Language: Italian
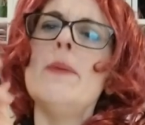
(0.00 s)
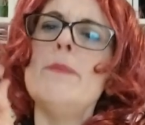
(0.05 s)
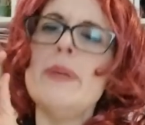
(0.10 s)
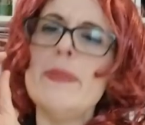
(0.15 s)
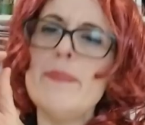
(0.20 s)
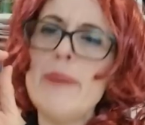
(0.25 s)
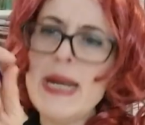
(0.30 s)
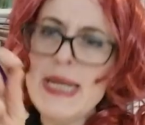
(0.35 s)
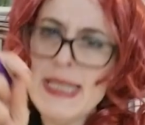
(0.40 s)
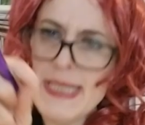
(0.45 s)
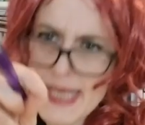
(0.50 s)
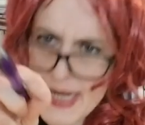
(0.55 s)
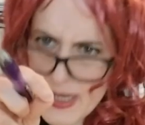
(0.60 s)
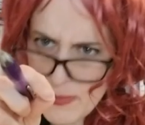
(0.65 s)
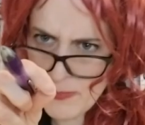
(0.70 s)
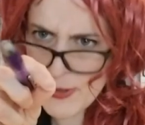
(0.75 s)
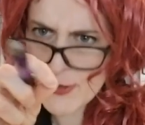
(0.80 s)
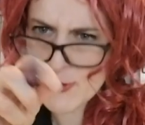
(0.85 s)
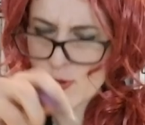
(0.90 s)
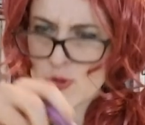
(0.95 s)
mi parli del
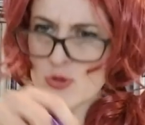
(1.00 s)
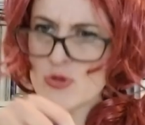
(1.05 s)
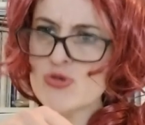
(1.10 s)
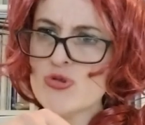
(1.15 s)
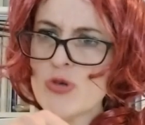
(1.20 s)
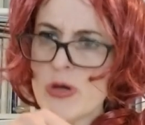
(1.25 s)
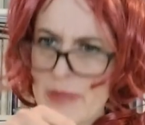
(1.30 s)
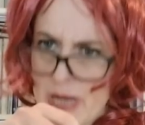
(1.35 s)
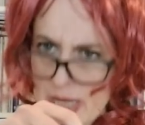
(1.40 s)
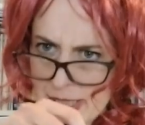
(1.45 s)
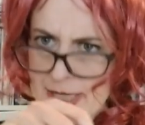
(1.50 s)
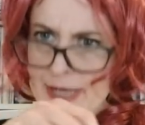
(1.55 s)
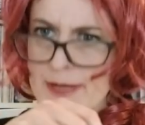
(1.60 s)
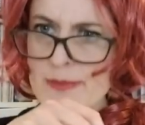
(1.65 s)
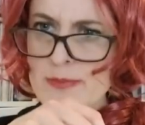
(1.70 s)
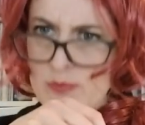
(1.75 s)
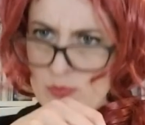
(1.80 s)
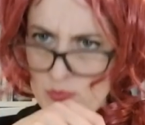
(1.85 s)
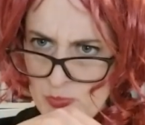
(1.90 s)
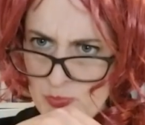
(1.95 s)
rapporto con sua
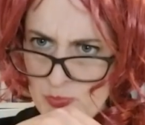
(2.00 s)
madre?